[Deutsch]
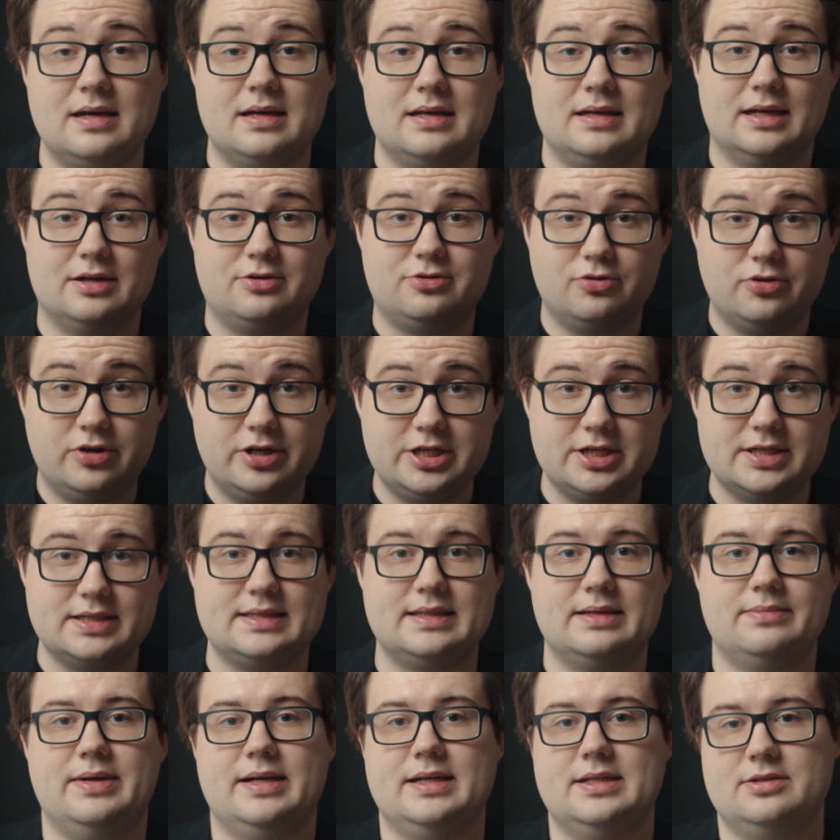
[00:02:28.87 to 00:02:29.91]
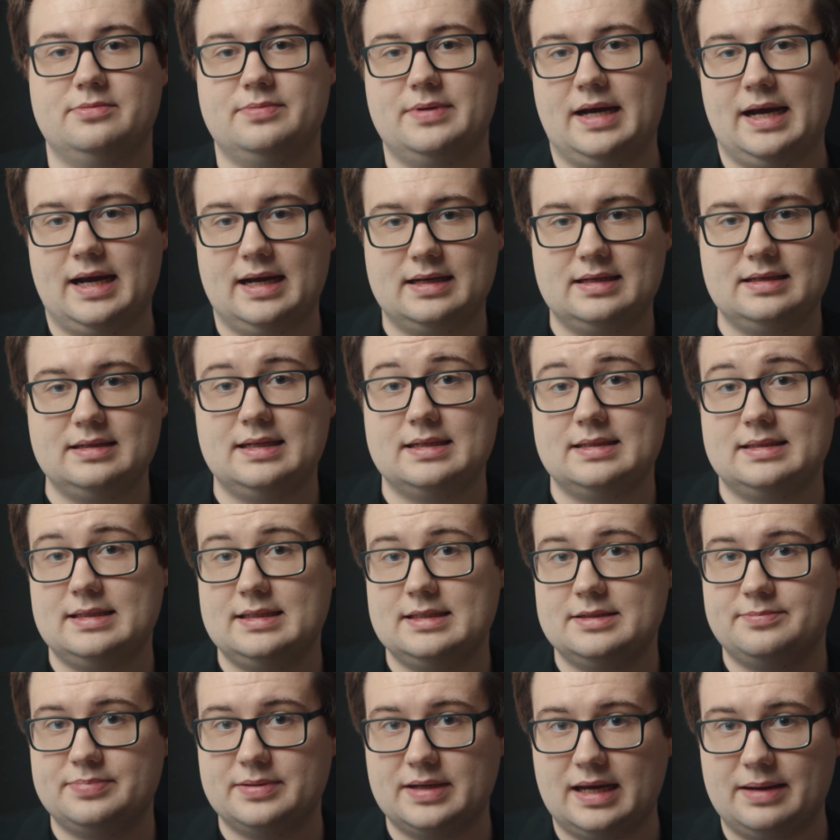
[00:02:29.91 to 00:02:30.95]
Natürlich ist dabei zu beachten, dass
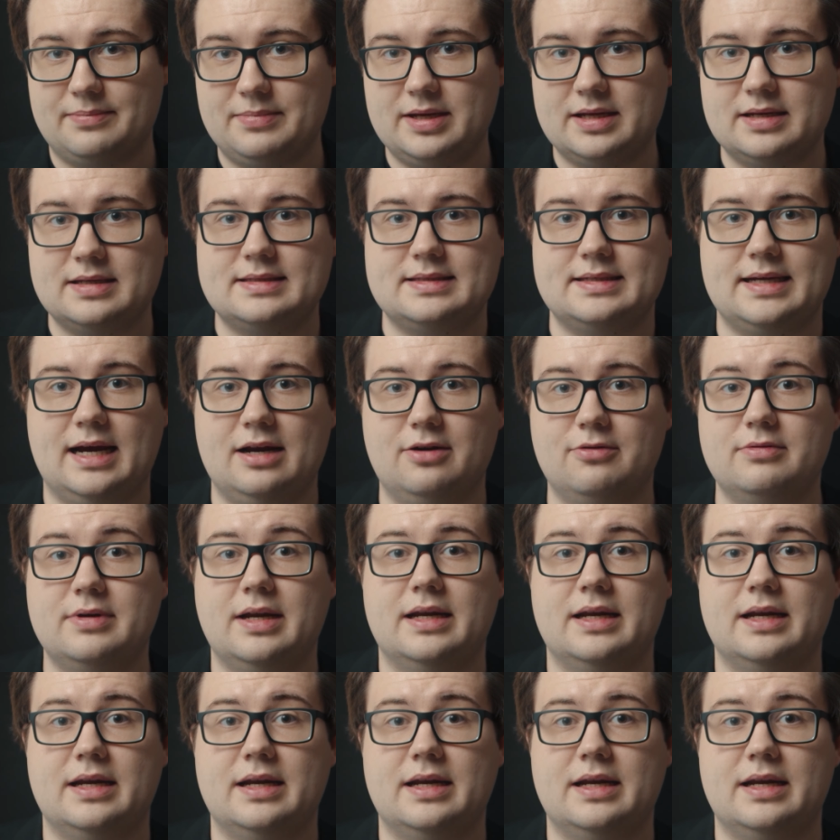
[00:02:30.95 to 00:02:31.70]
diese Prämienzahlung